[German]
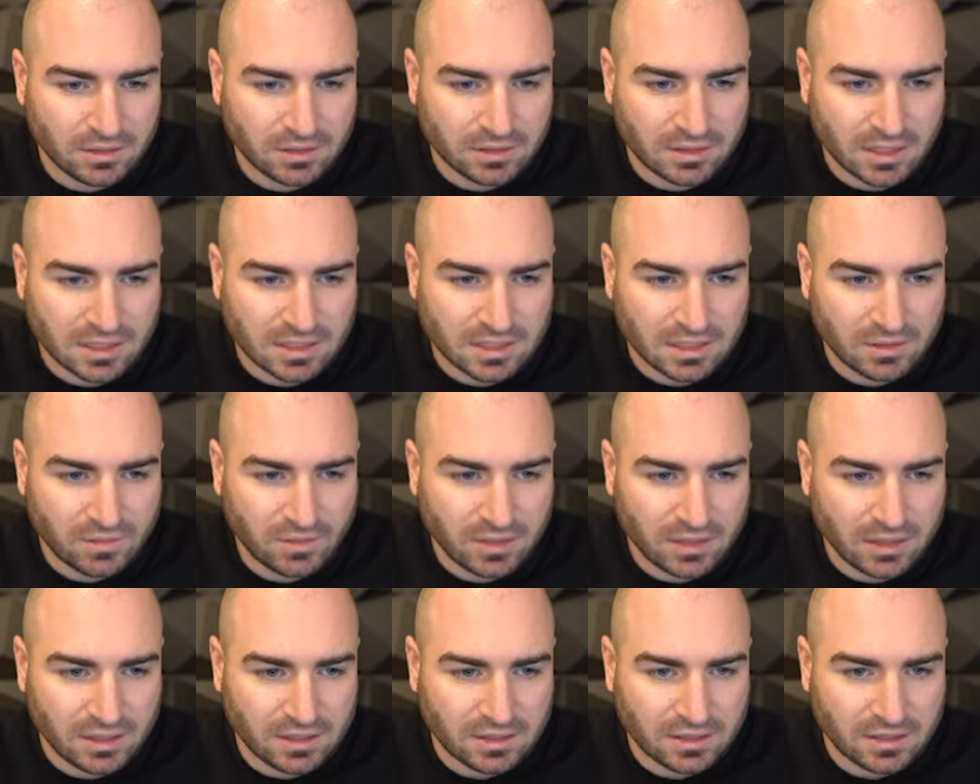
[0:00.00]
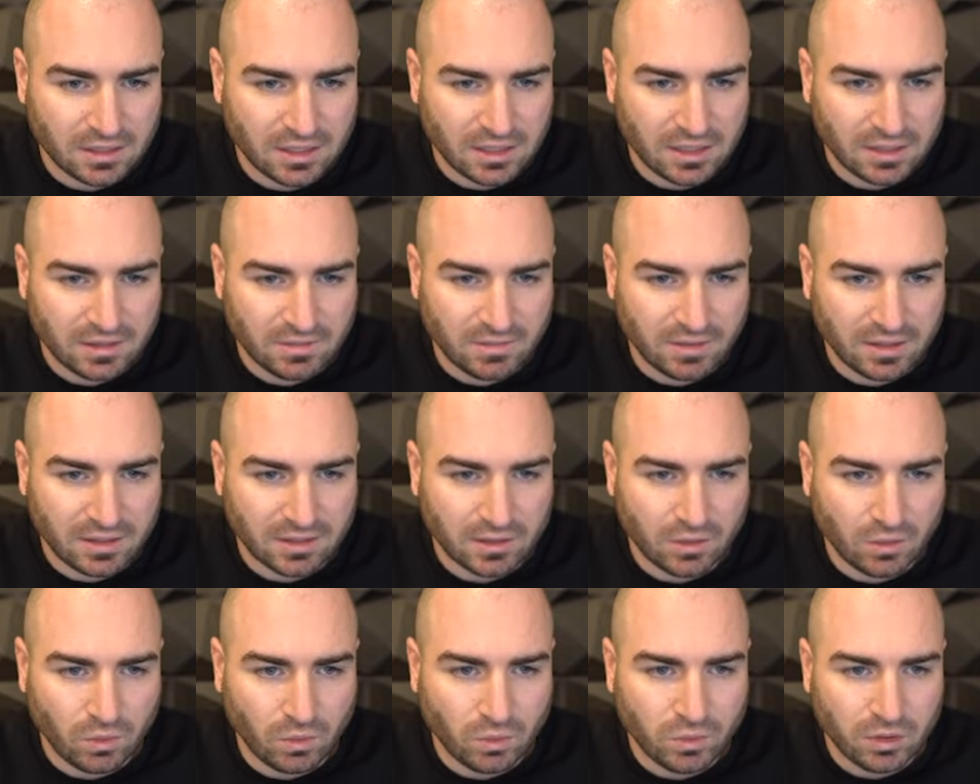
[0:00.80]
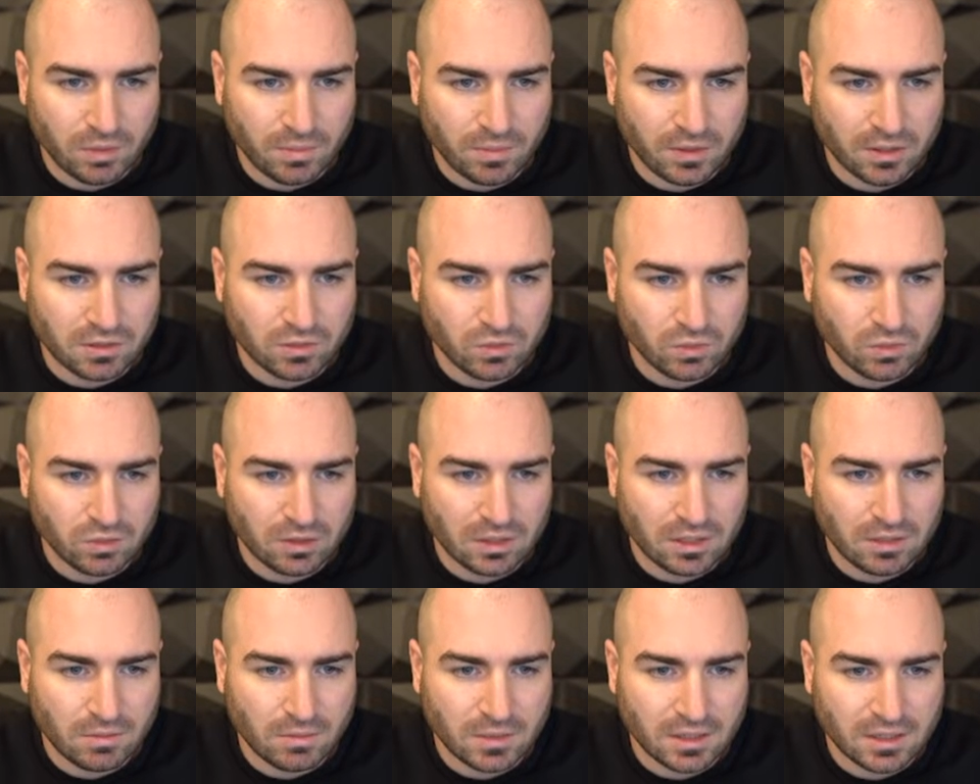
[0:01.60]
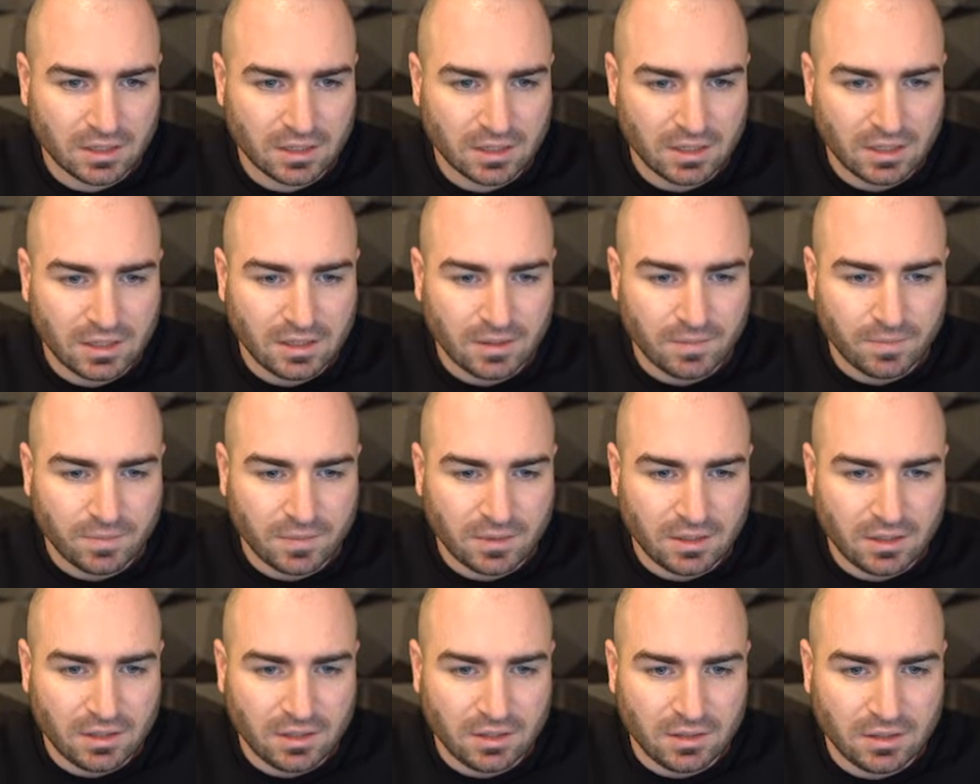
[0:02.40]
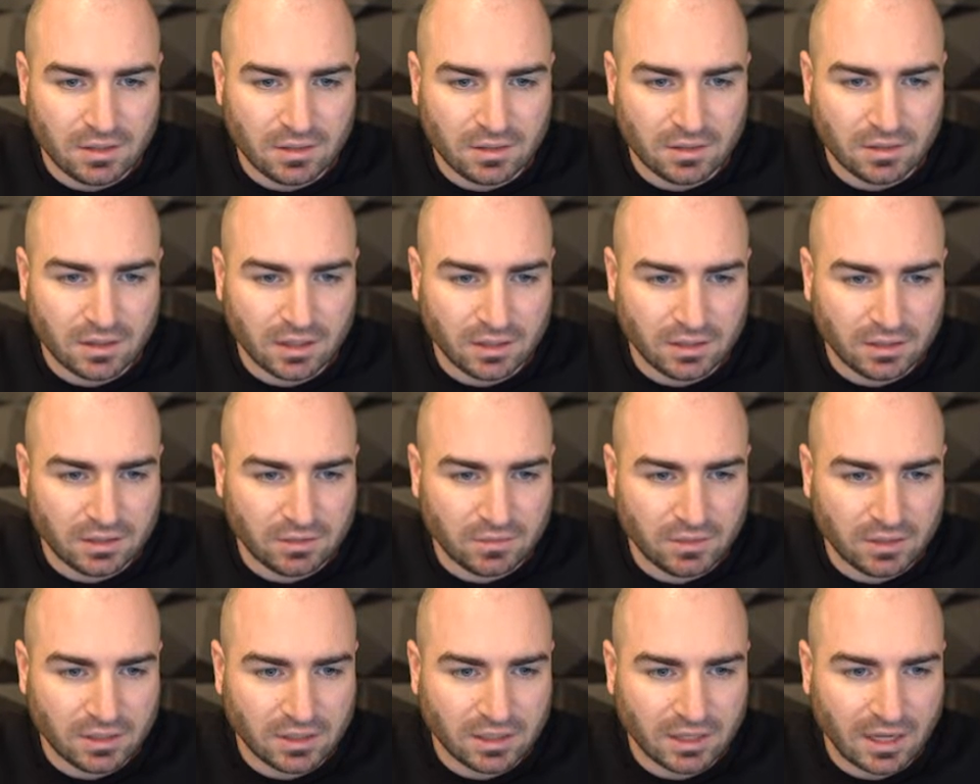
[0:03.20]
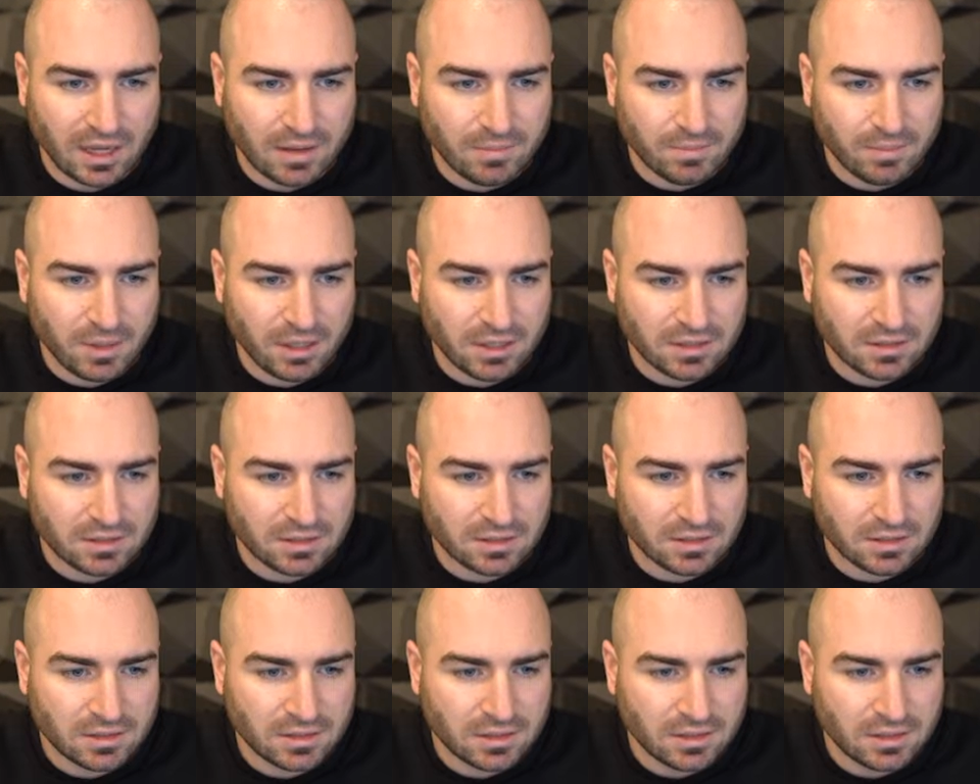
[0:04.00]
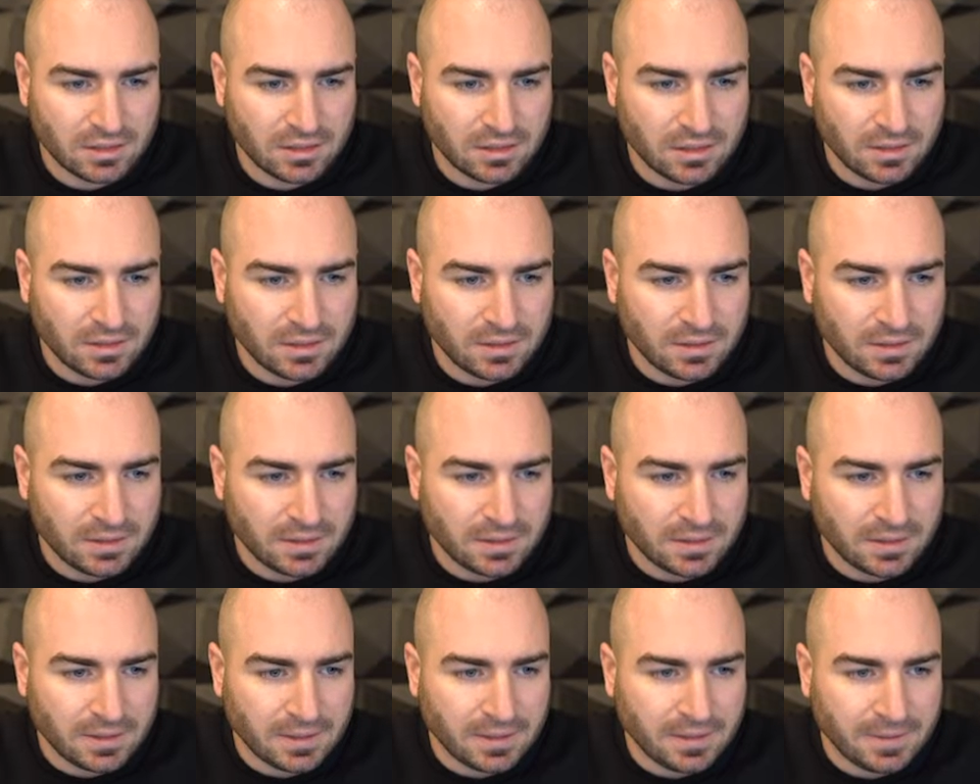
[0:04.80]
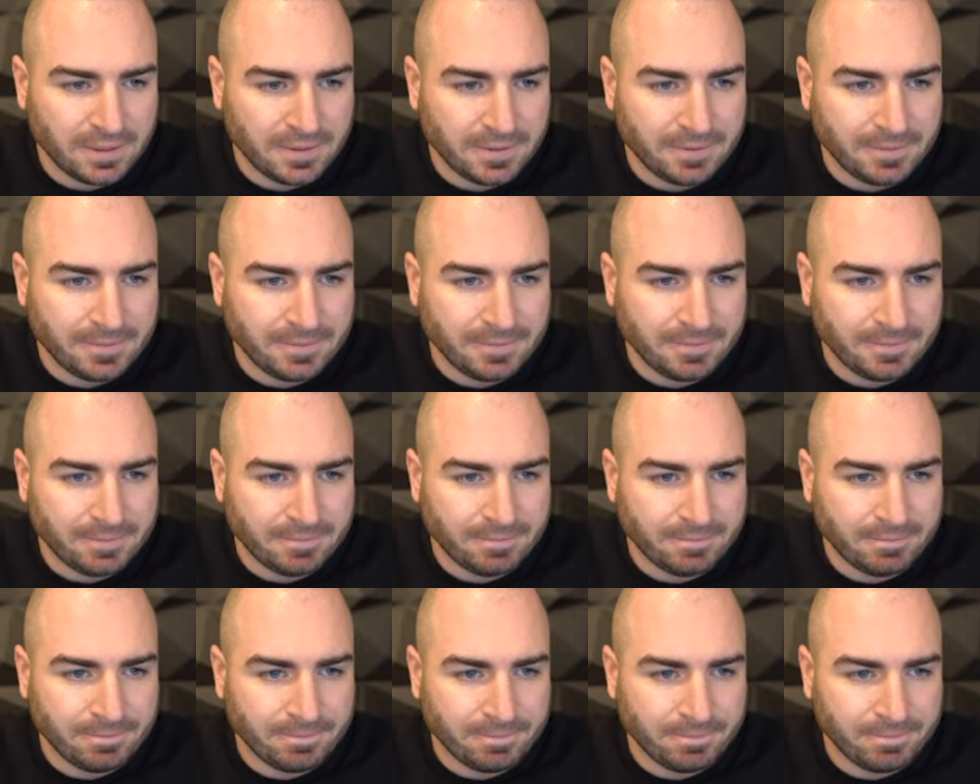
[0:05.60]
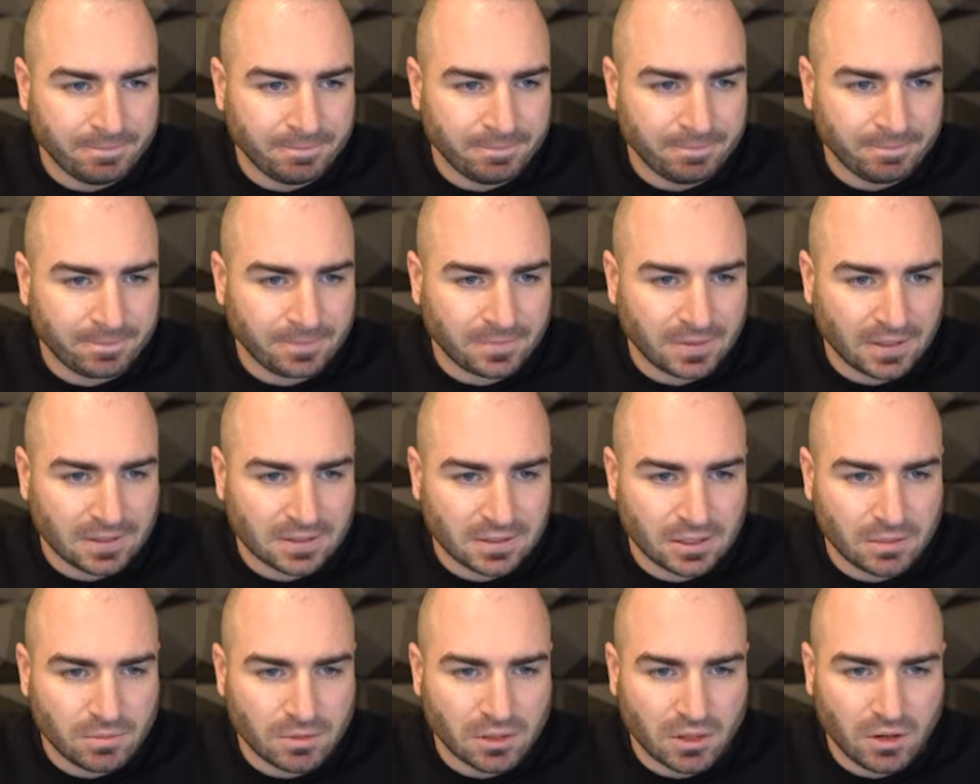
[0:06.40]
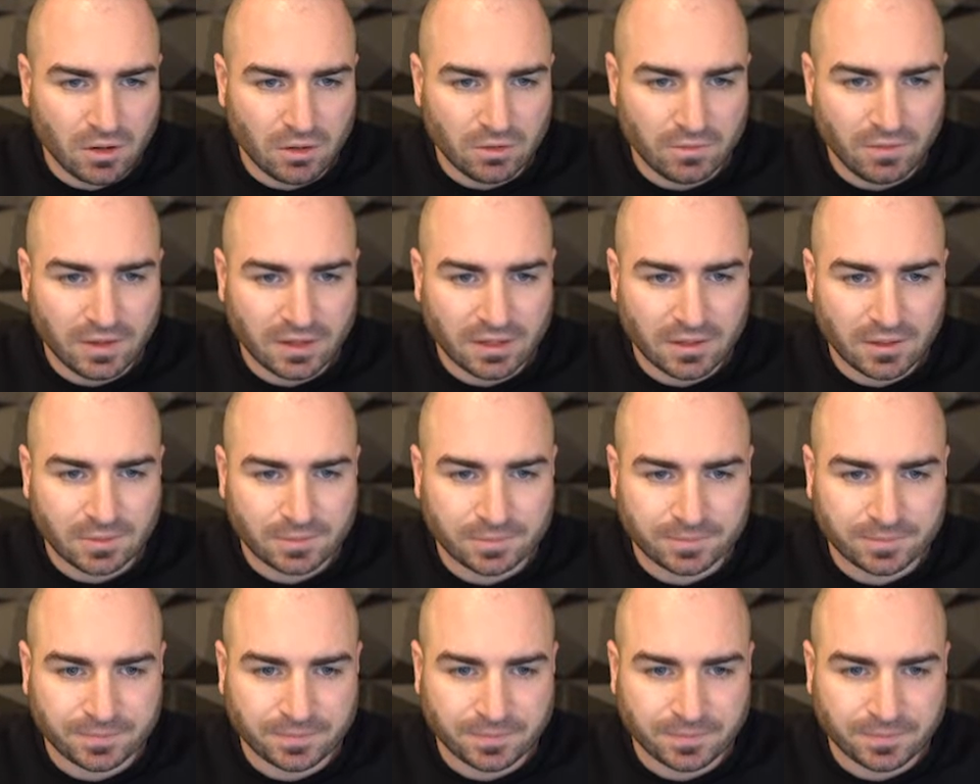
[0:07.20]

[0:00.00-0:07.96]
Das heißt, ich werde jetzt eher welche ohne Person nehmen, die da nicht wirklich reinpassen. Ähm, das nehme ich auch weg.